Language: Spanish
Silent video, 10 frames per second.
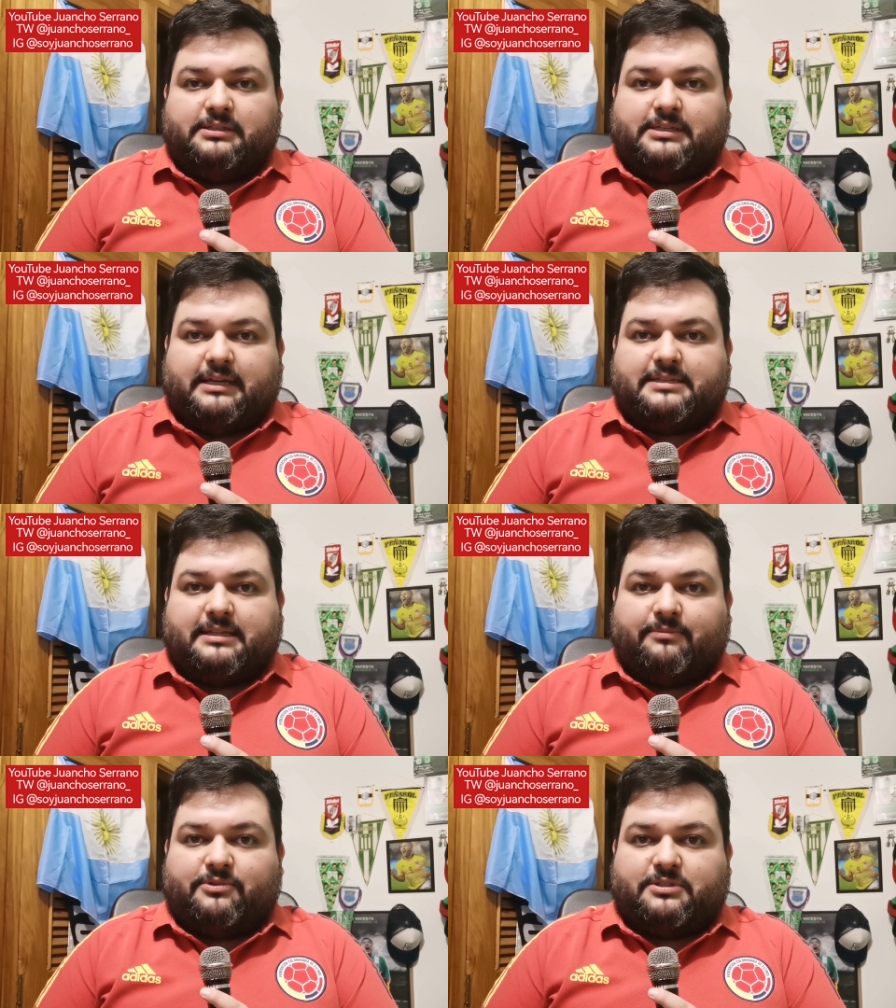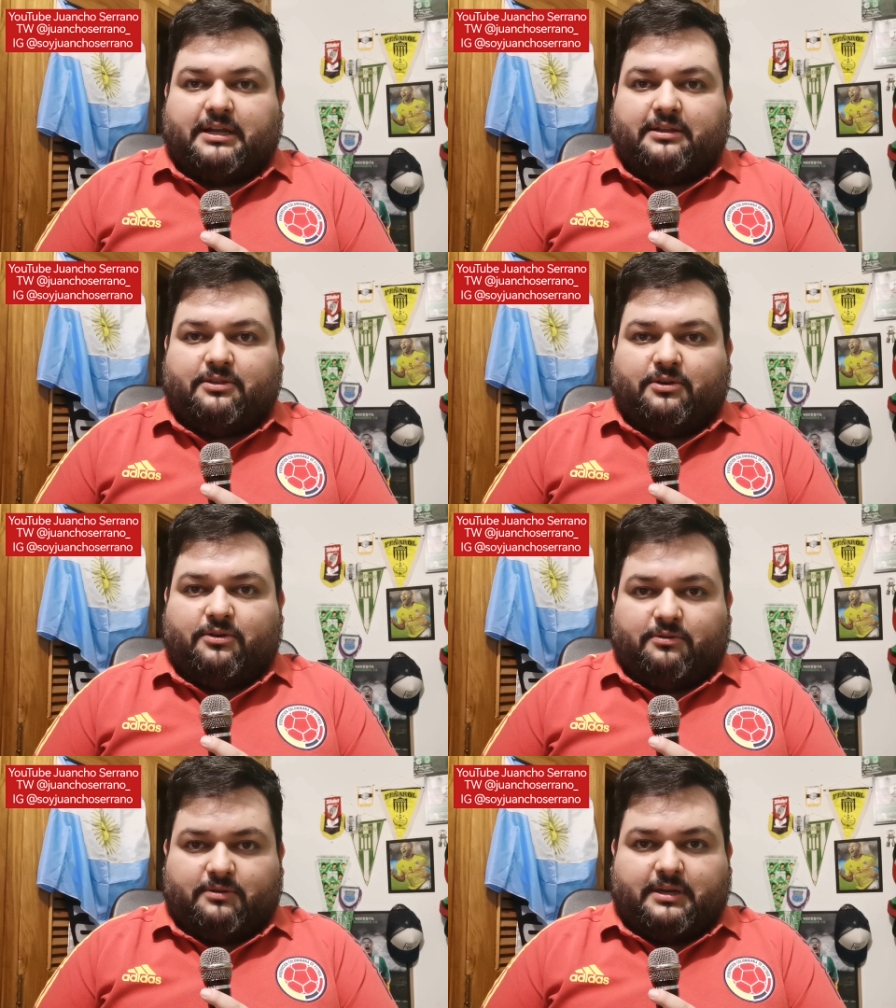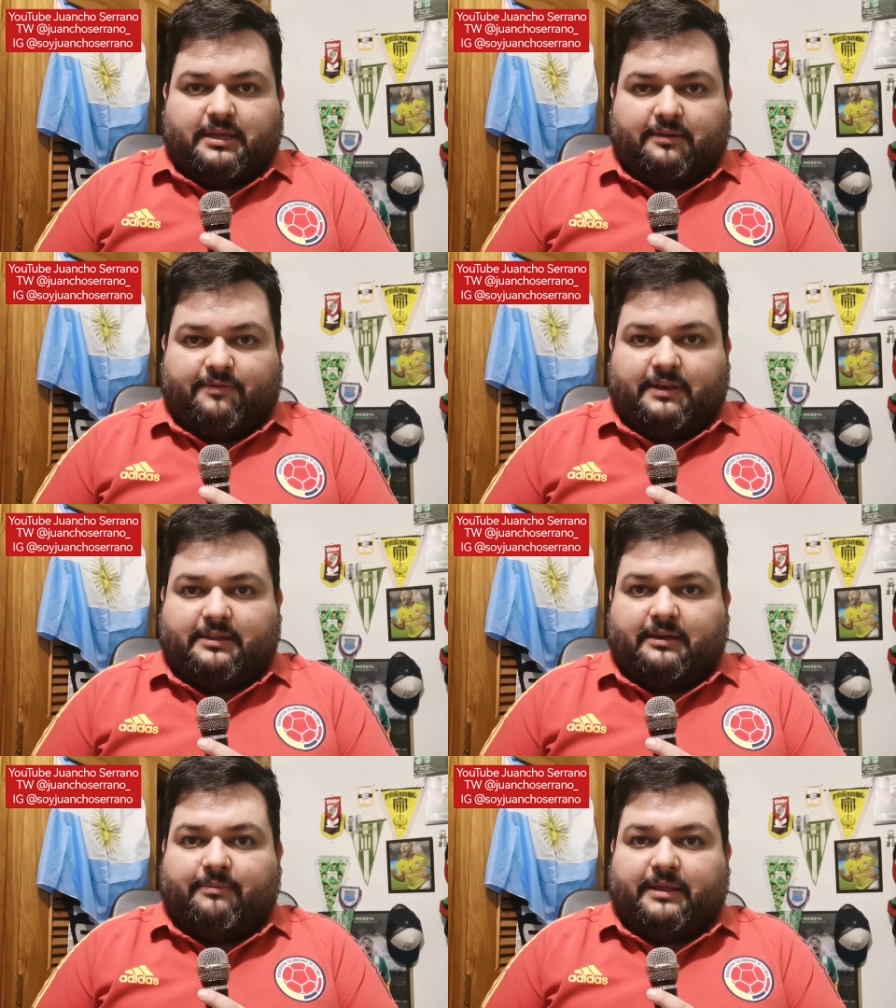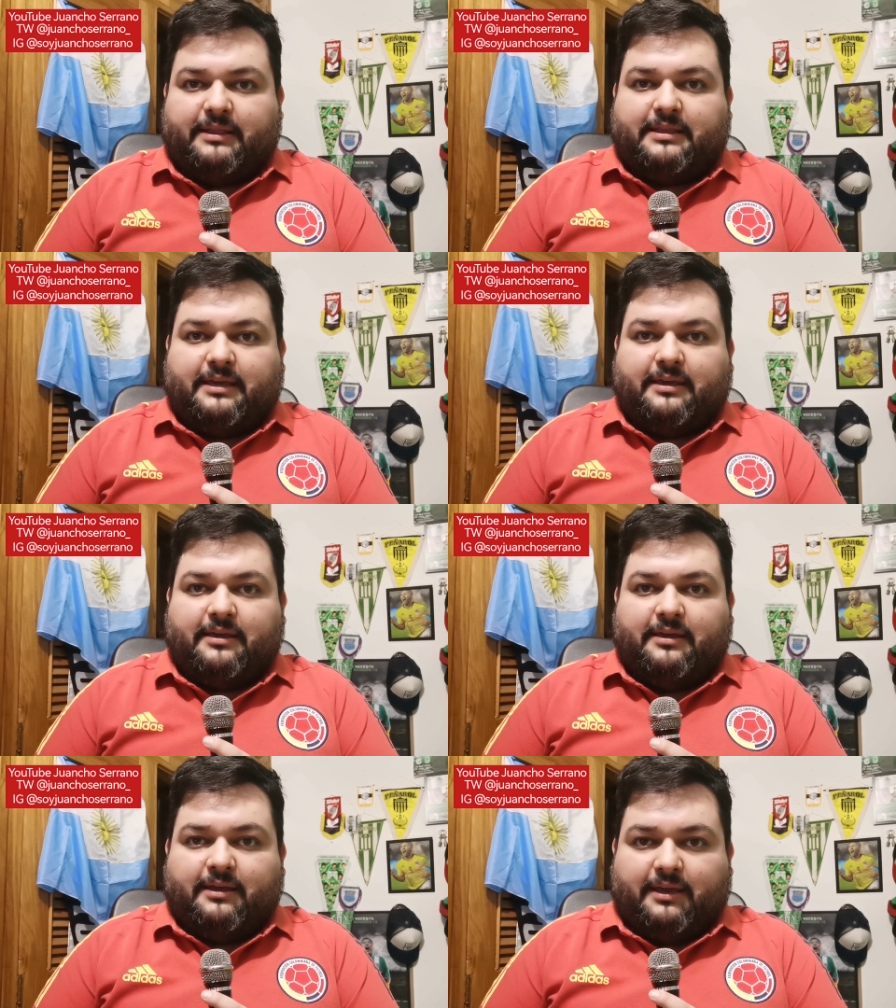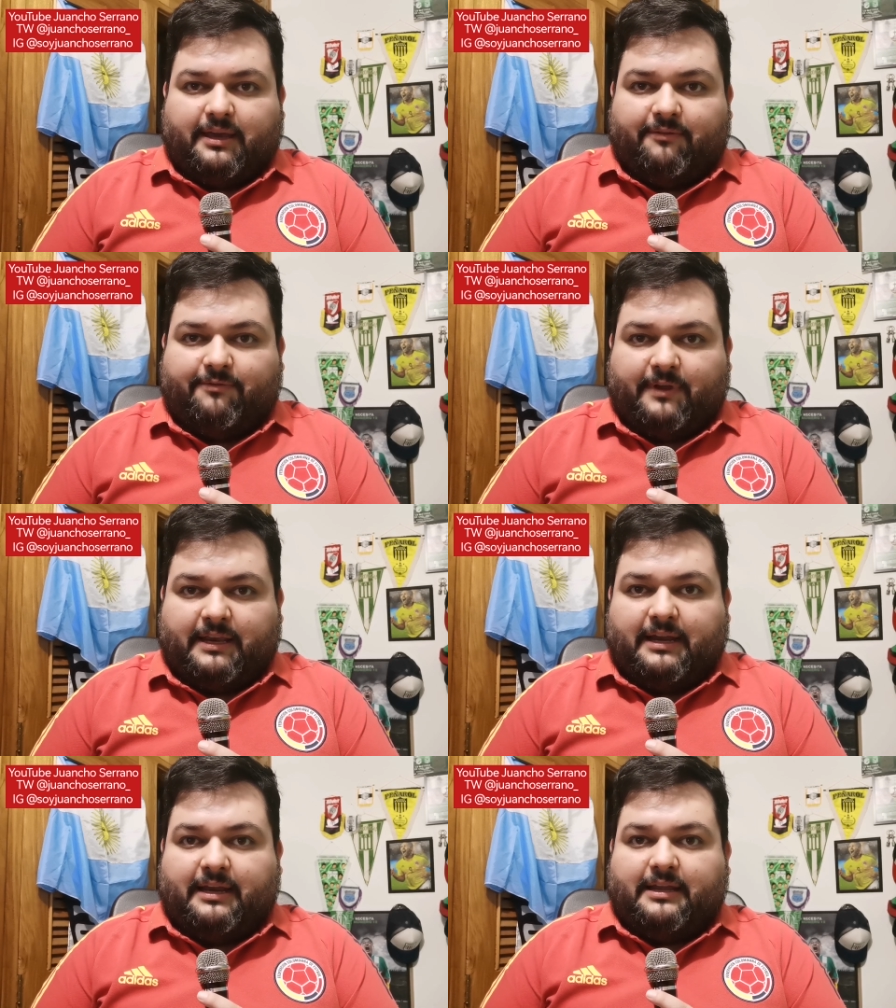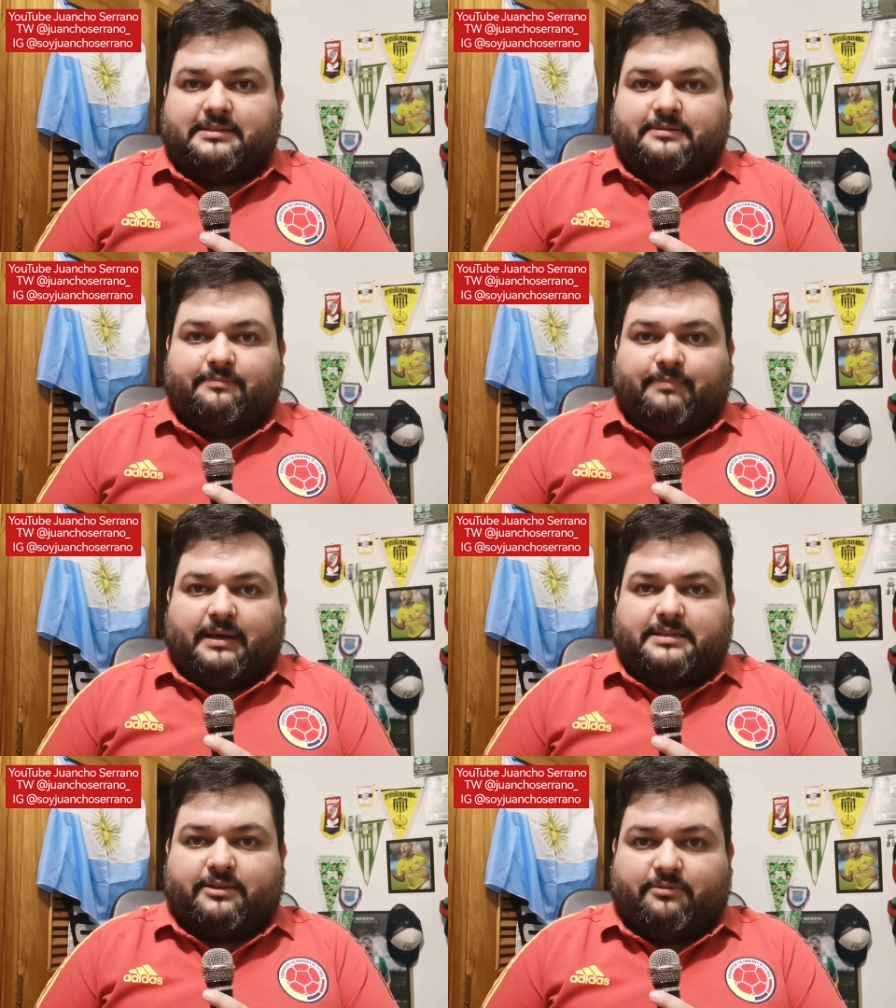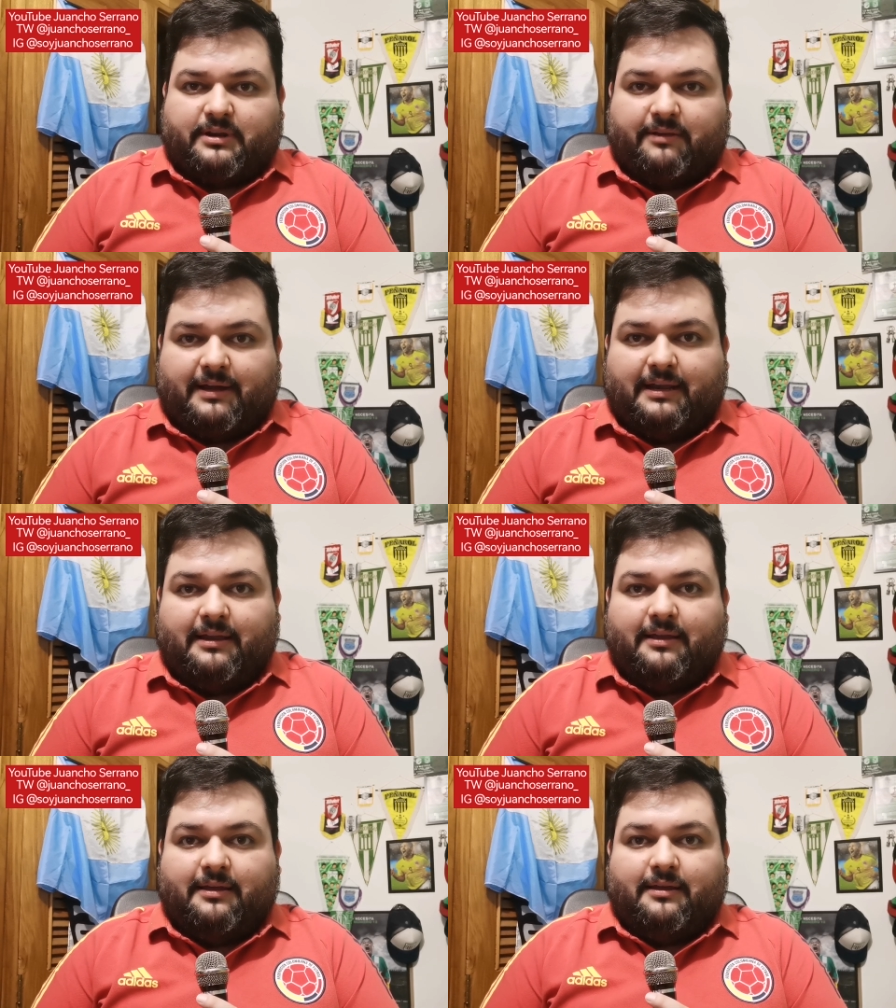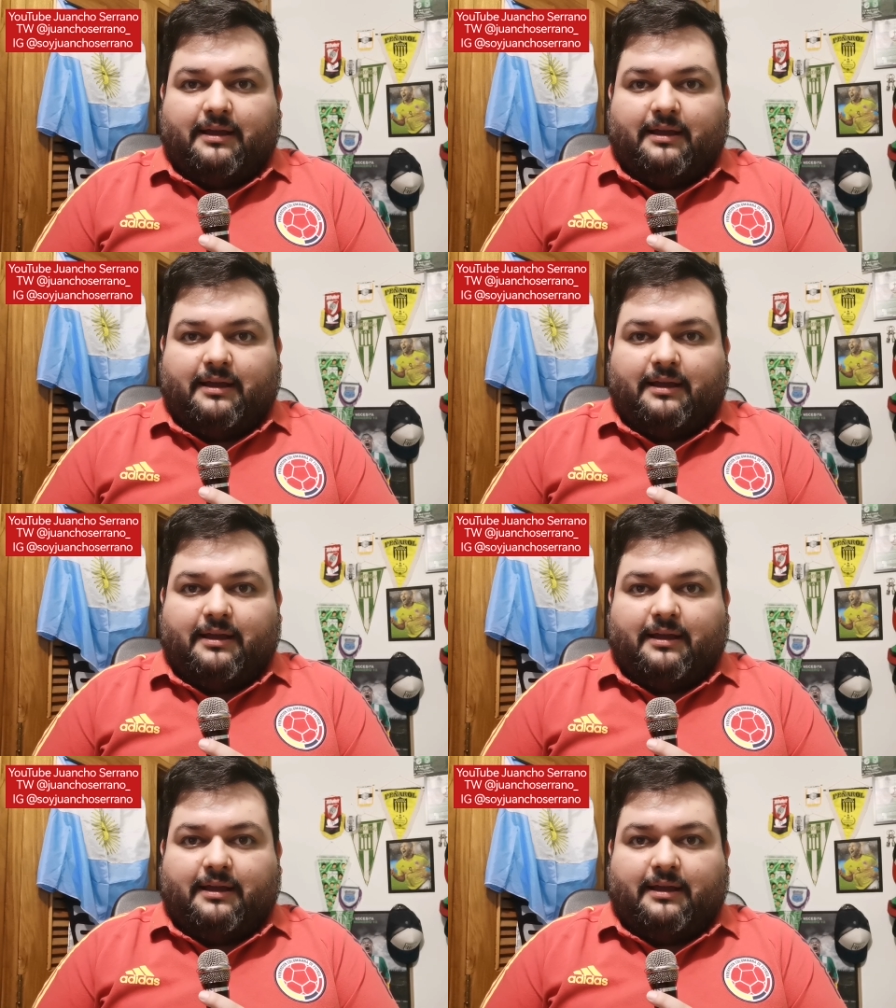ya está mostrando que definitivamente en finales va a ser un rival